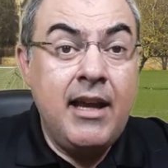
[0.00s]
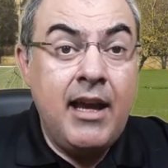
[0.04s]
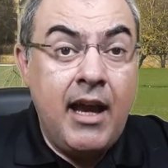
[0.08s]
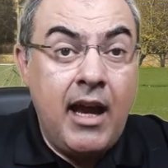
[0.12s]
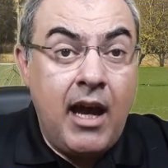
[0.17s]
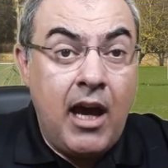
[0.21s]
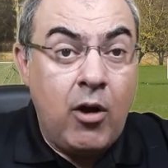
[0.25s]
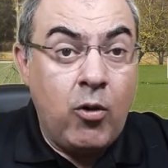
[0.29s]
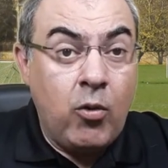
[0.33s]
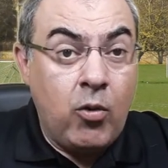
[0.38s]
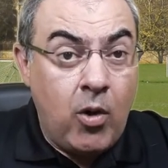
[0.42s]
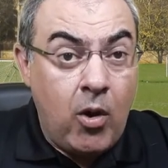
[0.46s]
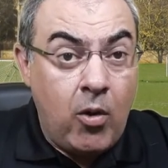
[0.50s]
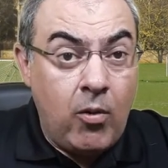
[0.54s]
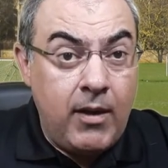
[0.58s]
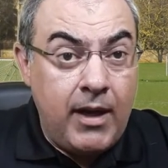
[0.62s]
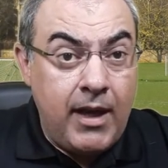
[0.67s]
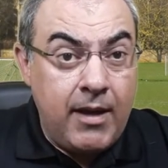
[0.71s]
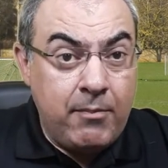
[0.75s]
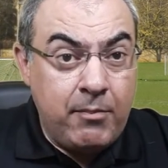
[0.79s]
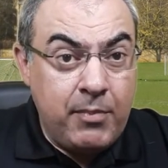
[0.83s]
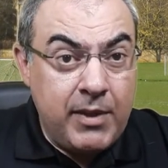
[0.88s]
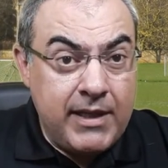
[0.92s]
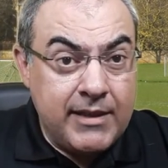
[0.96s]
ao qual
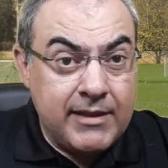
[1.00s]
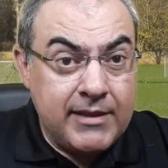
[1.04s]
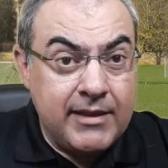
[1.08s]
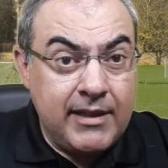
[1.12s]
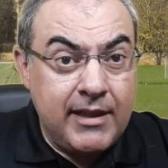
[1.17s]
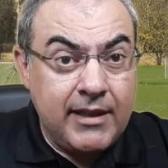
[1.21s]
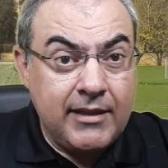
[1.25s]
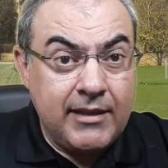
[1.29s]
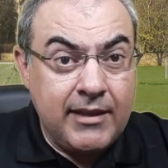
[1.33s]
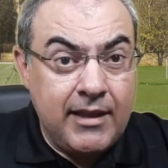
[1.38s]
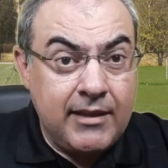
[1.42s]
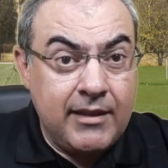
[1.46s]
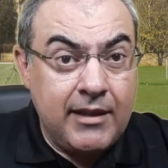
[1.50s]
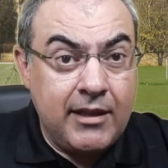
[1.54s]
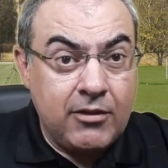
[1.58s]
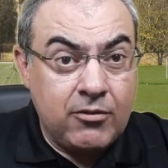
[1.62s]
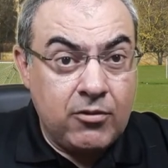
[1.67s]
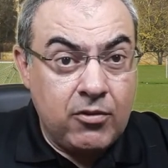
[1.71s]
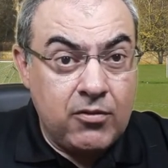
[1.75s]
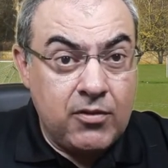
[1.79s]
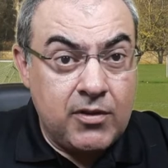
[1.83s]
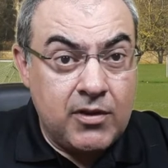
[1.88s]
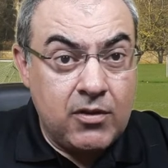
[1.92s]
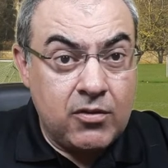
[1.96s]
ele apresenta
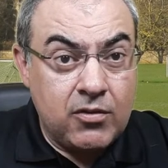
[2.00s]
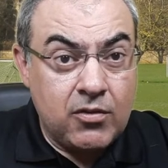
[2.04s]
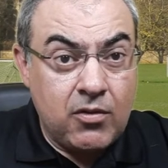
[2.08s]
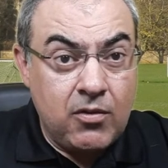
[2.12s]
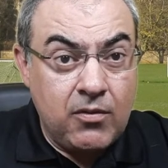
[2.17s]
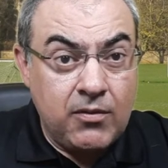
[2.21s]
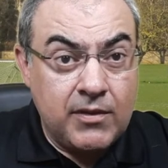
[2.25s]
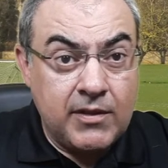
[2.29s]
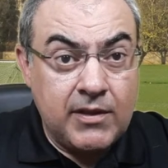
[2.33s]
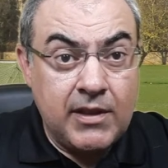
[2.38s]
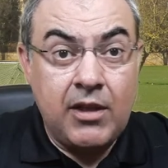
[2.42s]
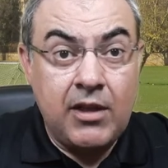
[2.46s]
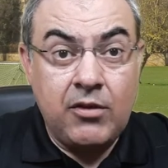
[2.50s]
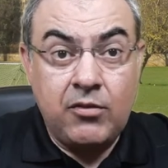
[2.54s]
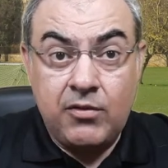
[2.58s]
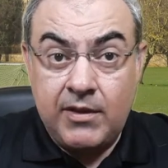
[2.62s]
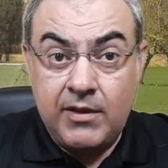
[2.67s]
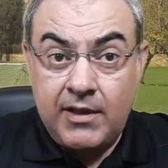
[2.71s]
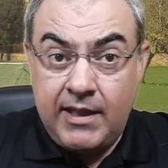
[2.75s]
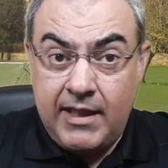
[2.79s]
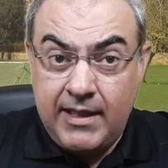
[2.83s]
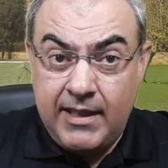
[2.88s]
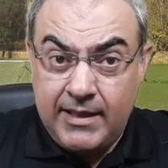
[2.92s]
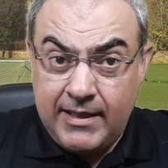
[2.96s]
dentro dos seus
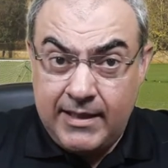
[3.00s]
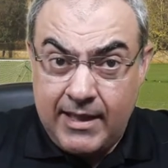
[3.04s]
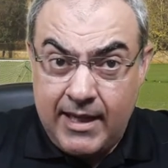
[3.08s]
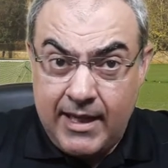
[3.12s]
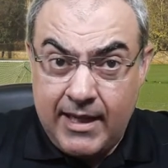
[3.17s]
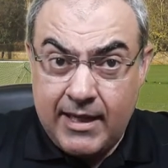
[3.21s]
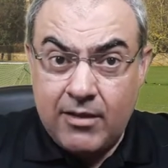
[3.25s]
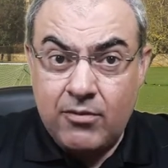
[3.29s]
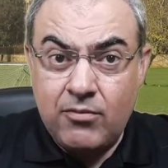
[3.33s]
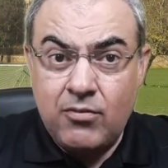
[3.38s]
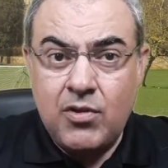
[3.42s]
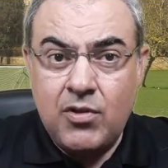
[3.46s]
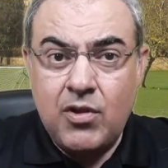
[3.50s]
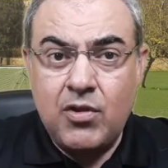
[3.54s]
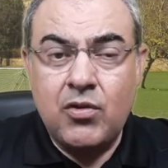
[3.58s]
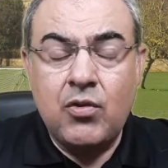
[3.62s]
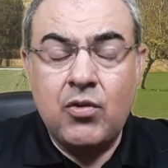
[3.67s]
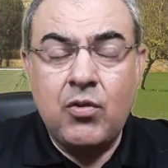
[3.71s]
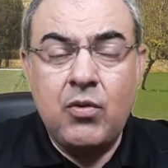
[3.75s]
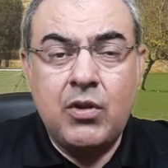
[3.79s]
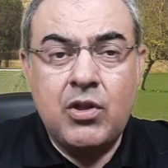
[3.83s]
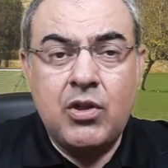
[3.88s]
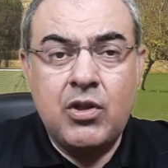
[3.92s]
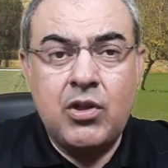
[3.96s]
conceitos, que serão
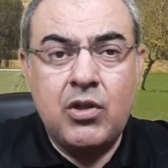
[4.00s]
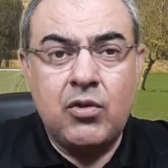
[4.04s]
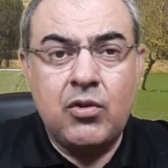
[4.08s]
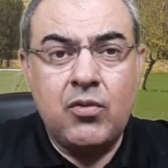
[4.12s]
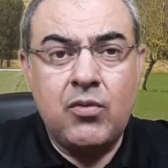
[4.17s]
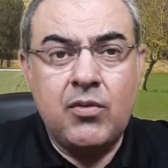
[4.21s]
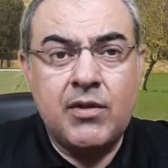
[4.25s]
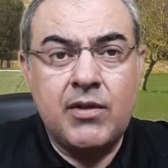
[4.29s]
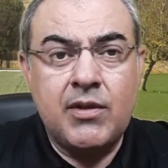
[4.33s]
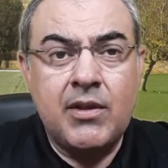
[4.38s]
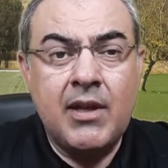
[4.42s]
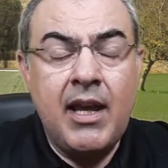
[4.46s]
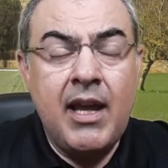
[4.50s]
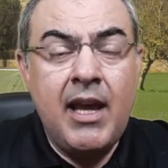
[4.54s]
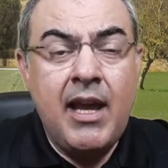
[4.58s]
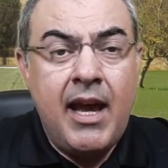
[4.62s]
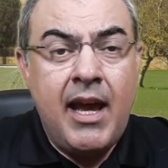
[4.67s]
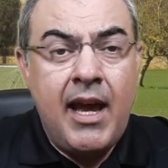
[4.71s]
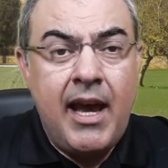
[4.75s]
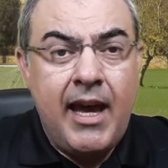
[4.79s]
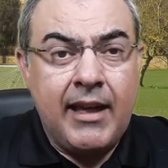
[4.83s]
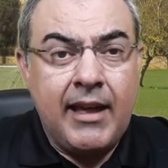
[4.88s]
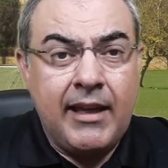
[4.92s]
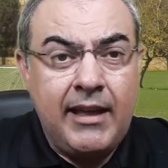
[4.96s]
discutidos
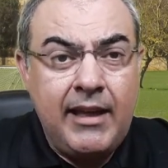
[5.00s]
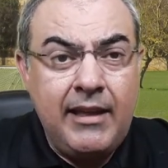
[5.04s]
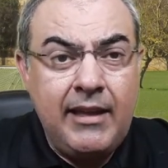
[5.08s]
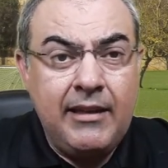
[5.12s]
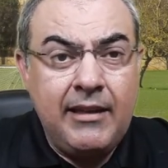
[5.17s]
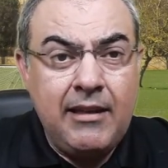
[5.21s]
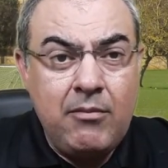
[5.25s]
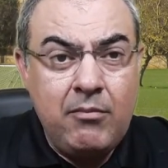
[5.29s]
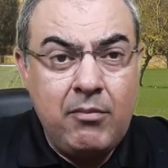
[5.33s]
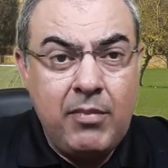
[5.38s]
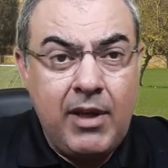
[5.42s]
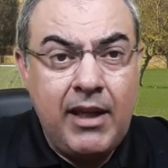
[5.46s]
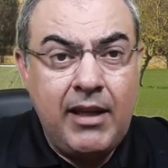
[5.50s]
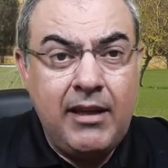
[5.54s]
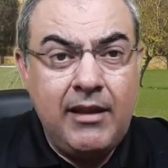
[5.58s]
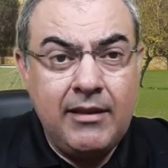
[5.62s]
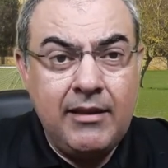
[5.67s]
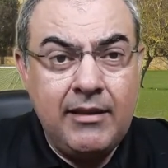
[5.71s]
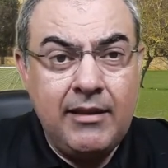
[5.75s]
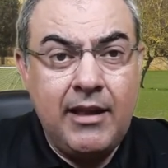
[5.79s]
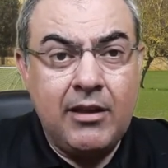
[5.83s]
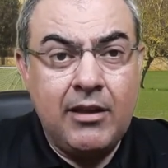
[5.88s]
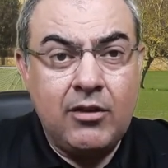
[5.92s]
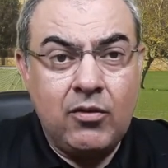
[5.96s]
aqui também
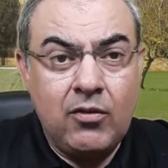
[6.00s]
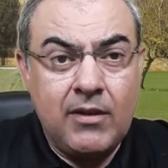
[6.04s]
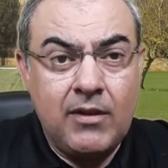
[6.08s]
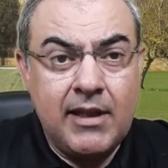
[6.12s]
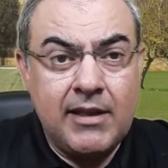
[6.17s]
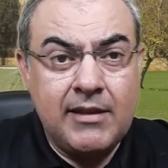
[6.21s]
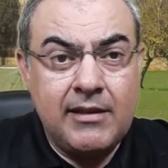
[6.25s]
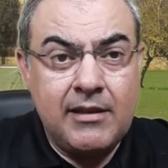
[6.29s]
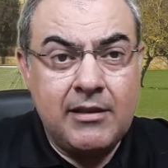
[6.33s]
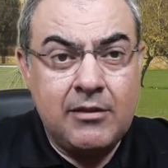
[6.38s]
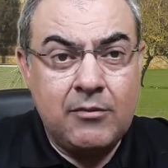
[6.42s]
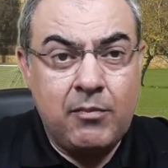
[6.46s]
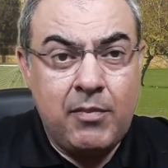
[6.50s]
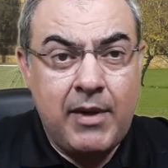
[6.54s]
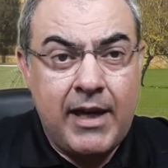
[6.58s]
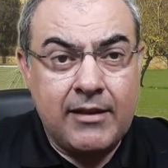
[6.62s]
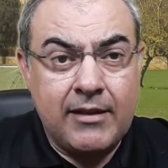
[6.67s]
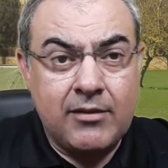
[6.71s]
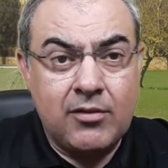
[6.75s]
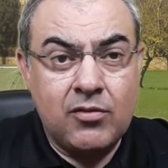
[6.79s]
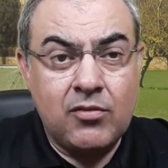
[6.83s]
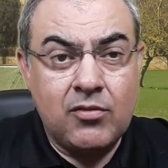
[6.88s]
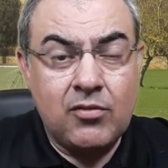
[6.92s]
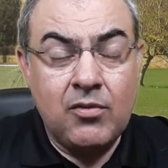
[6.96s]
dentro desse
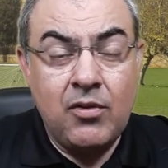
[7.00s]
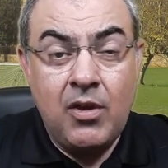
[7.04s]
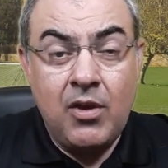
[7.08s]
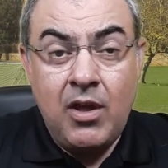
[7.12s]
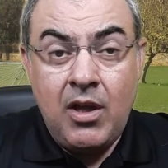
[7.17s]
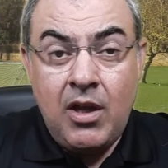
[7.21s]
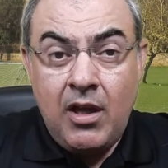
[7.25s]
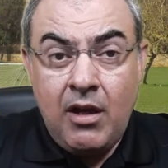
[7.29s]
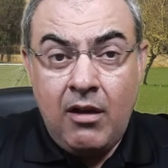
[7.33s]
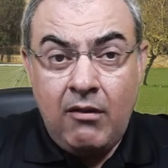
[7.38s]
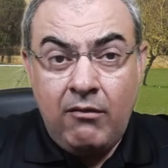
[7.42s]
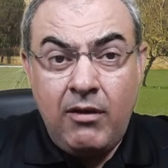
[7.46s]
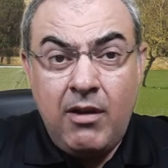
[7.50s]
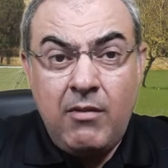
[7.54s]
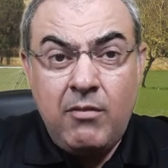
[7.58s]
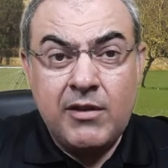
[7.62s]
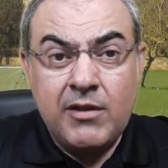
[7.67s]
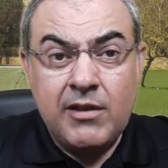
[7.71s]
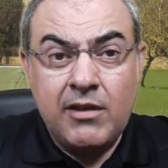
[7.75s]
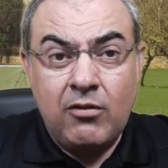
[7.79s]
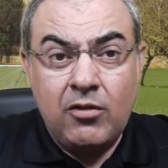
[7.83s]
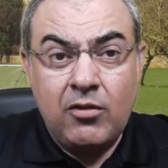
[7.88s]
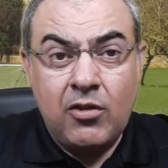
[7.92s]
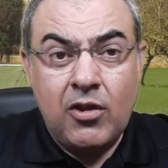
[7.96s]
espaço.
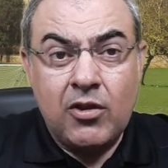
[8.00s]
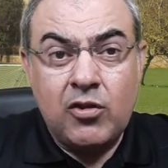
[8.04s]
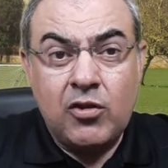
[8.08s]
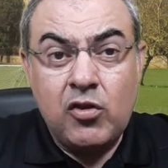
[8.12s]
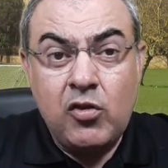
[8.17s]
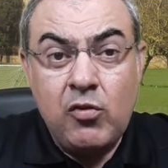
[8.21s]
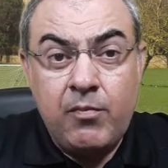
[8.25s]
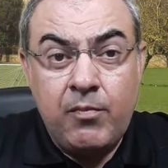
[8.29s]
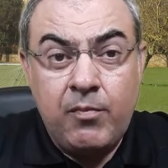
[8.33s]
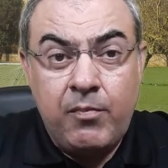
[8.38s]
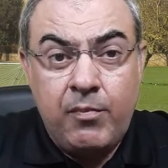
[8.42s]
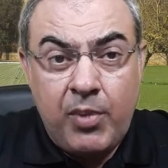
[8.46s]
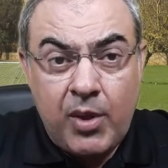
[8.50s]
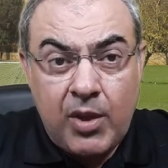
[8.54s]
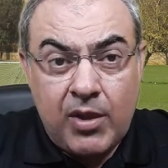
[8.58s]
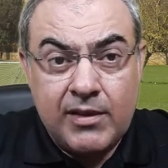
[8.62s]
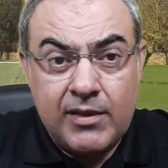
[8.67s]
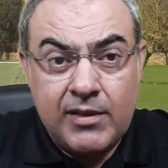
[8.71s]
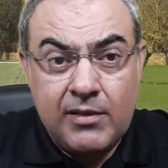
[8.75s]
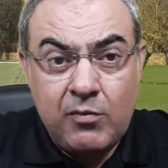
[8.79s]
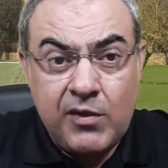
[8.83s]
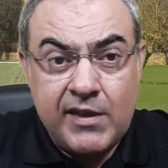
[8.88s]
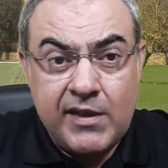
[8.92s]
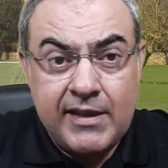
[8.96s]
Vamos ao nosso
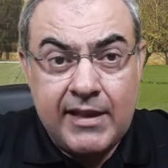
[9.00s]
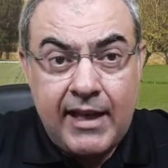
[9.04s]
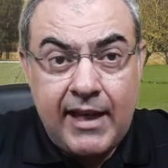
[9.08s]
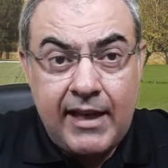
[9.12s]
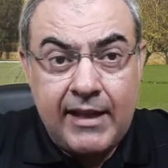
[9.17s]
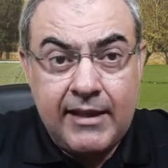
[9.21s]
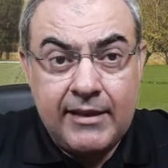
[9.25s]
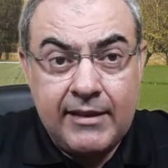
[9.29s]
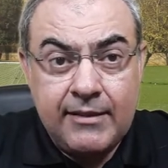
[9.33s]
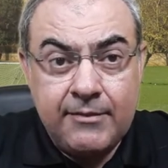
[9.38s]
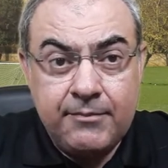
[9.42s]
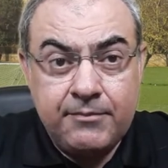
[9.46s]
próximo slide.